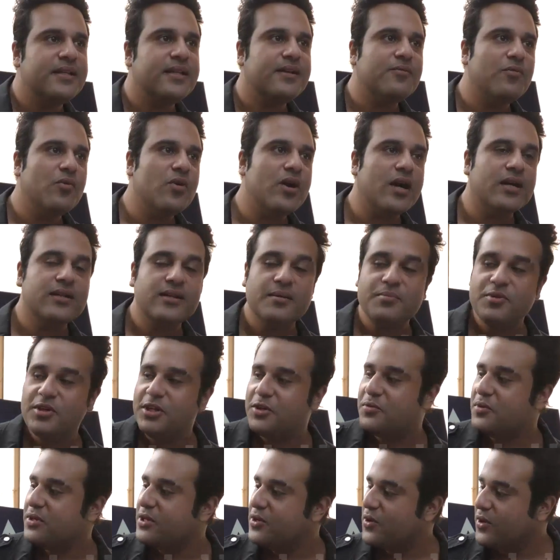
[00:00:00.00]
बात है वो ख़त्म
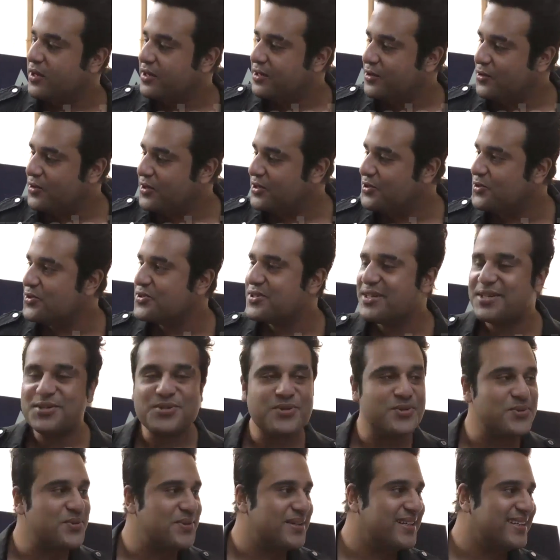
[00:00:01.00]
नहीं हुई और इन्होंने दूसरी
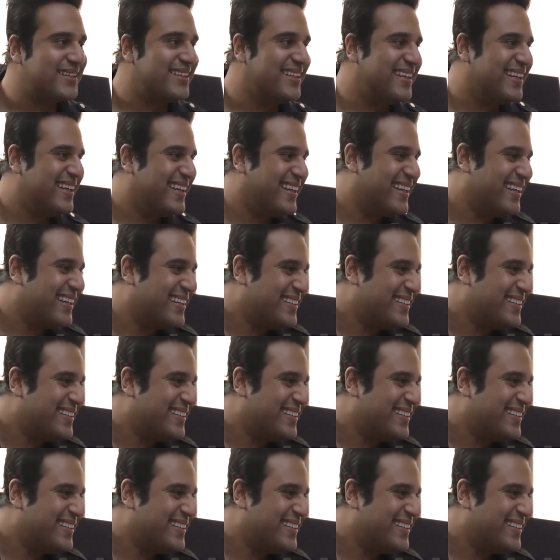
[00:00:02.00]
शुरू कर दी